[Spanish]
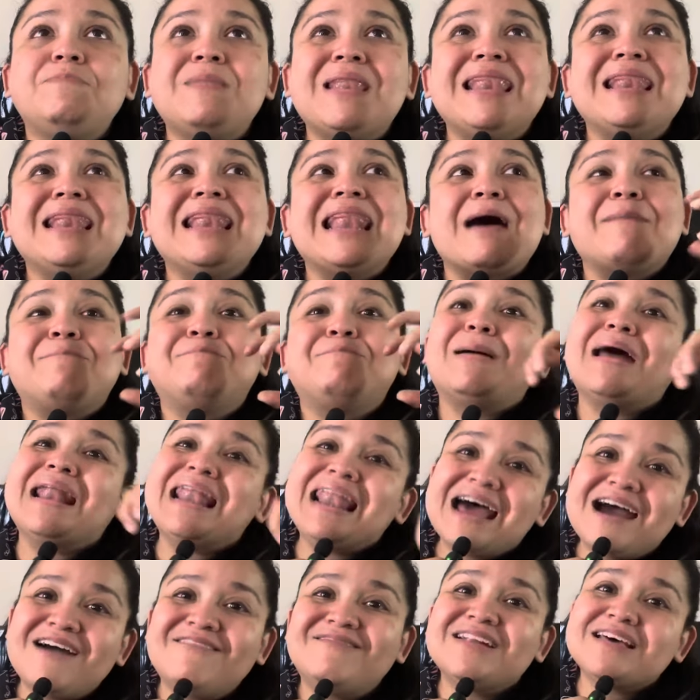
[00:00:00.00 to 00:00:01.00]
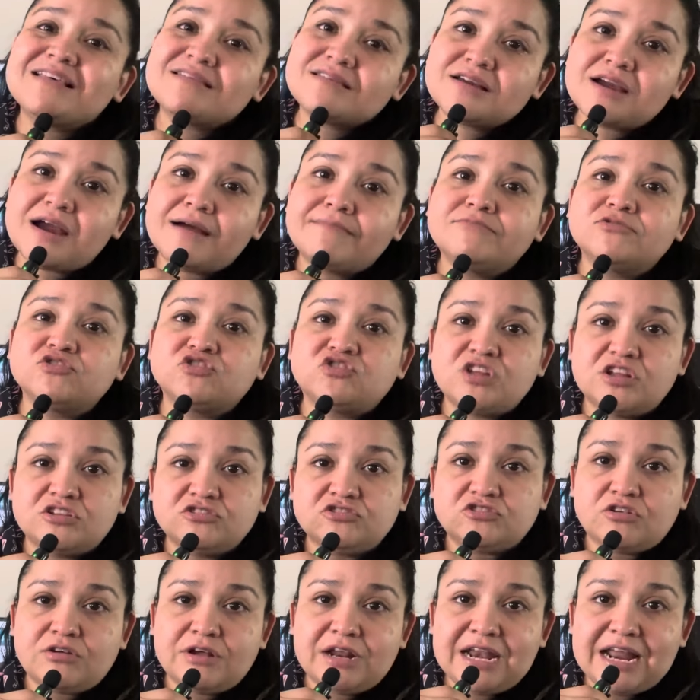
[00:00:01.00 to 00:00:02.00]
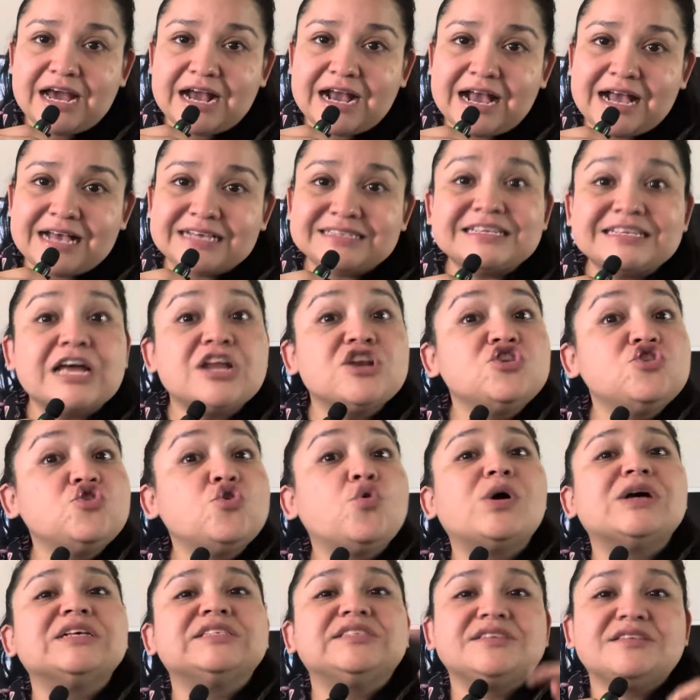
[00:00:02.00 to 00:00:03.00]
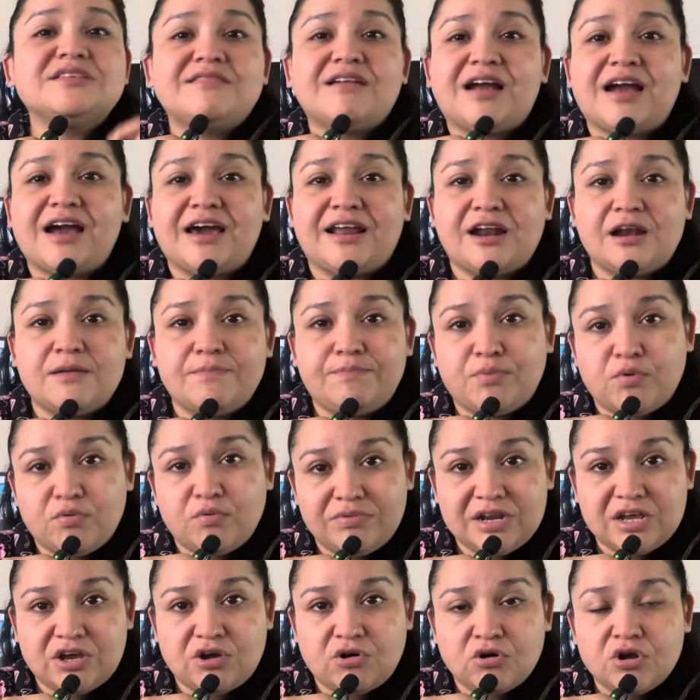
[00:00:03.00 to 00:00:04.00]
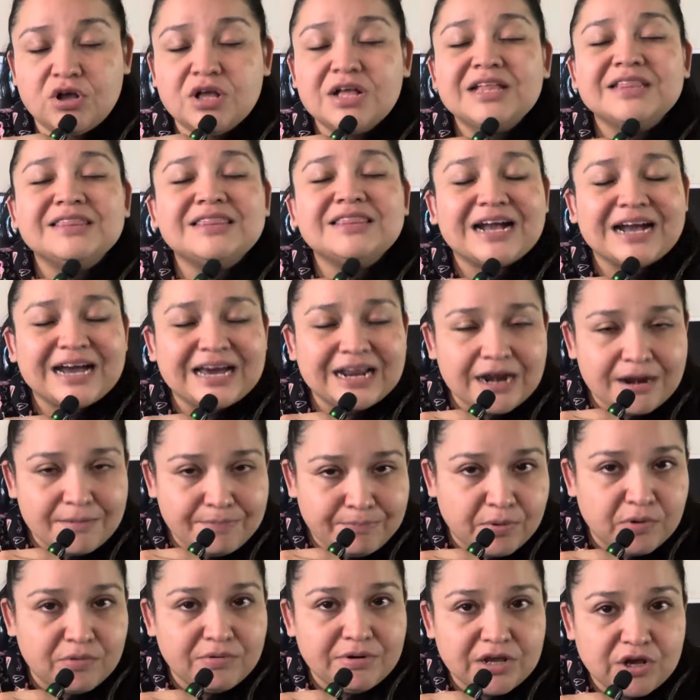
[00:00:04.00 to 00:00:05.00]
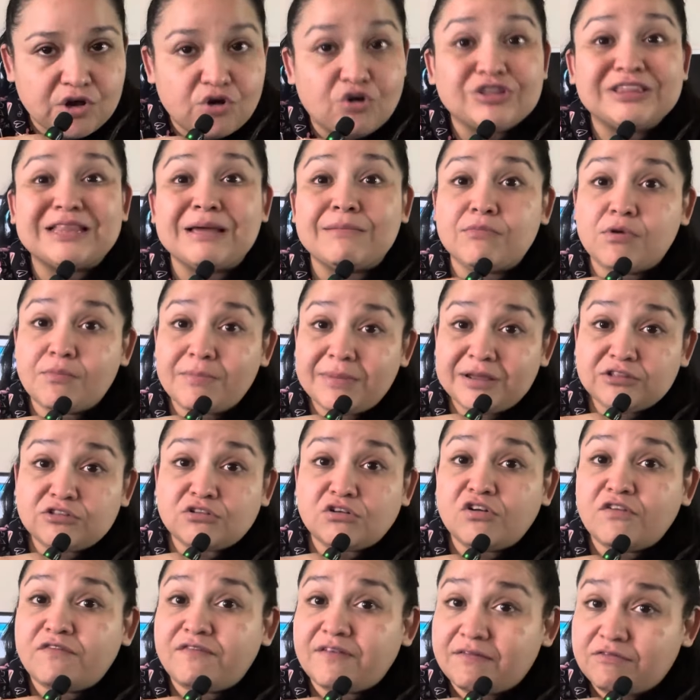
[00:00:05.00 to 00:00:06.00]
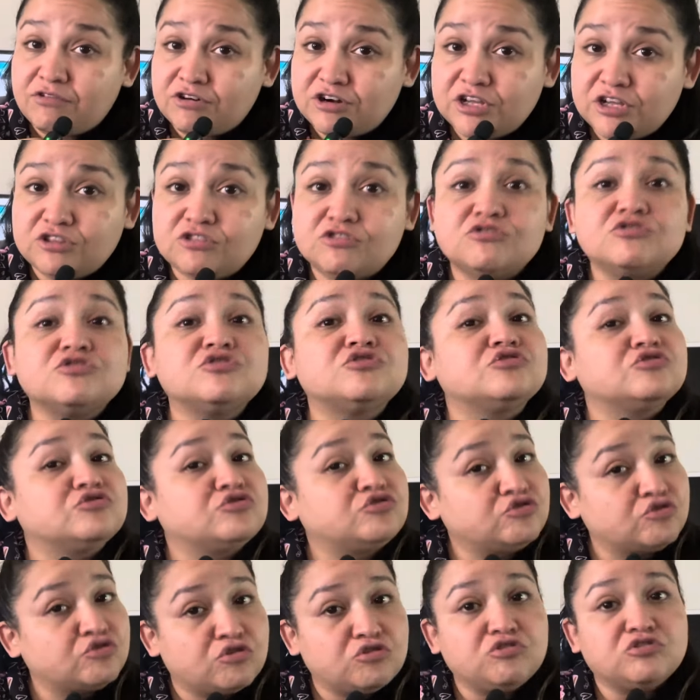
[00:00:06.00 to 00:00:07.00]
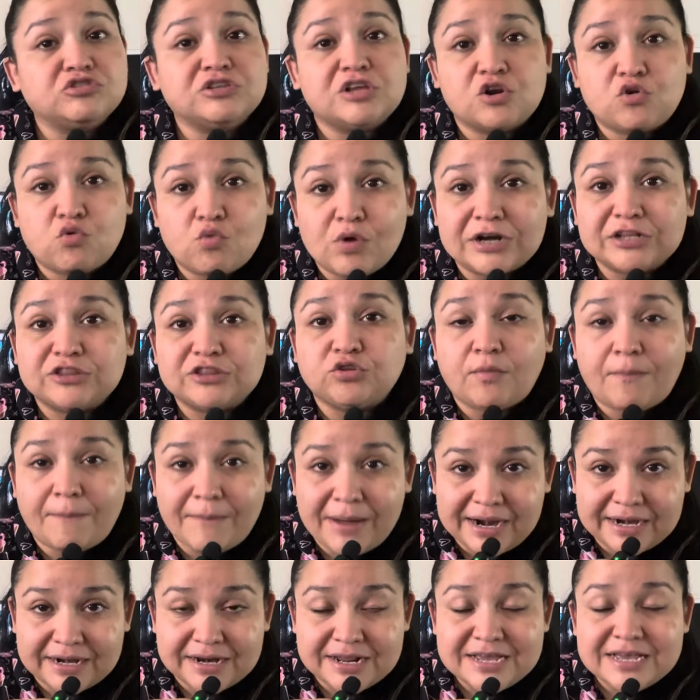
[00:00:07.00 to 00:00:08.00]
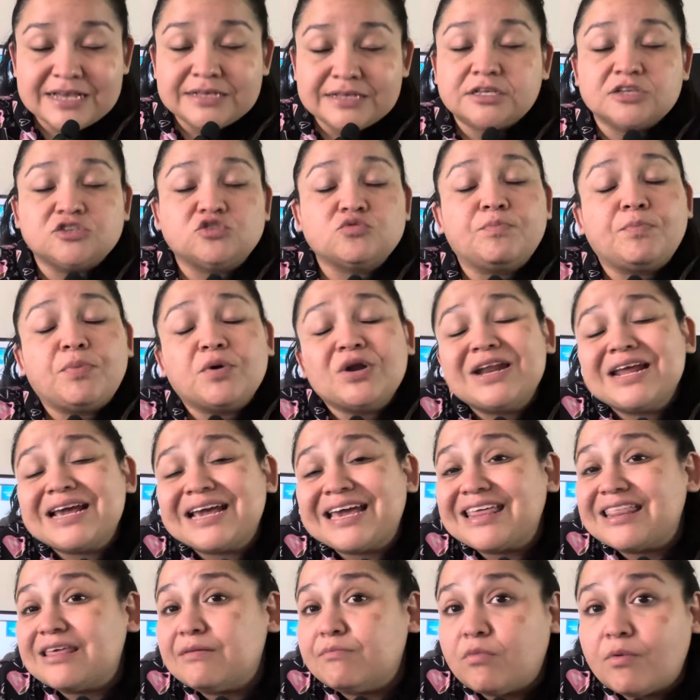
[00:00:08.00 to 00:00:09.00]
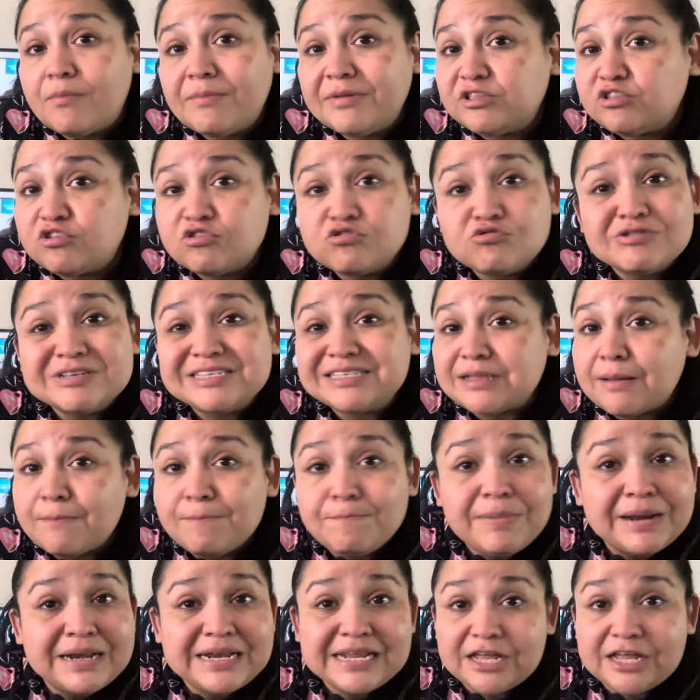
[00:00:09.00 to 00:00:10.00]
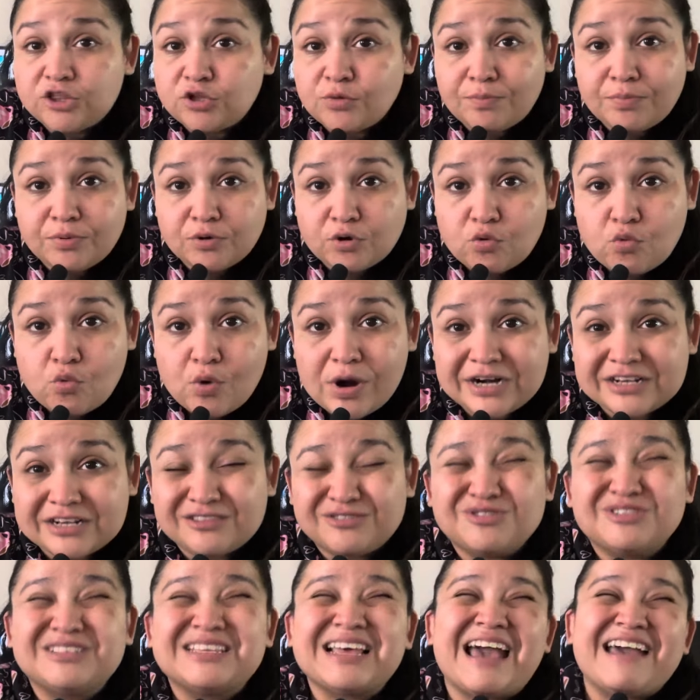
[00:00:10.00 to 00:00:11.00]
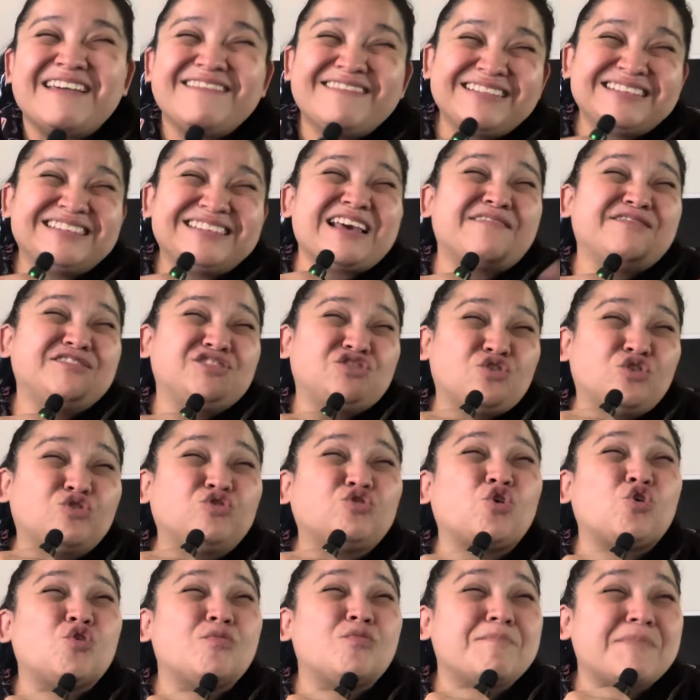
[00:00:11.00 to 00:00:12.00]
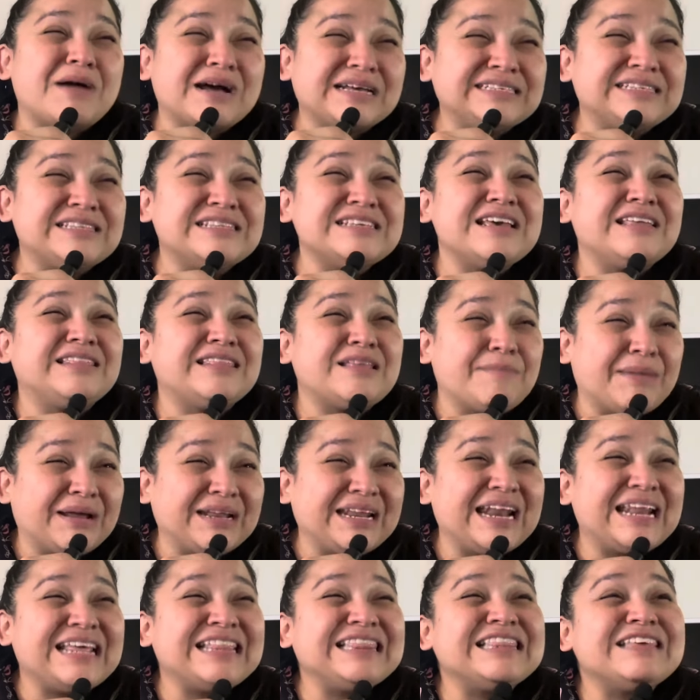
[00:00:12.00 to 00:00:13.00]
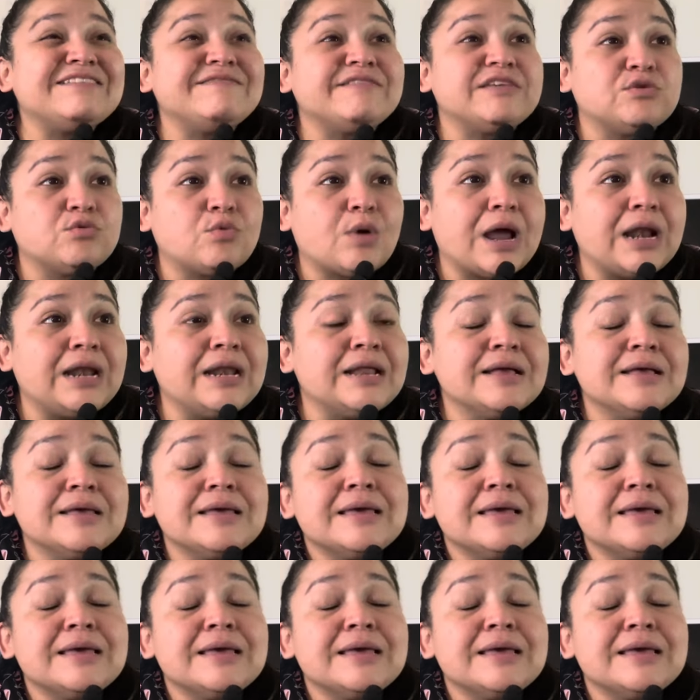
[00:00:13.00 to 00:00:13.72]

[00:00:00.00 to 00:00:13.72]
la palabra, digamos, dentro de la casa, no así de cara al público. De cara al público, de momento los favoritos son los del cuarto mar. Se supone que de momento no están peleando por cuartos, se ha, visto todo más de manera individual,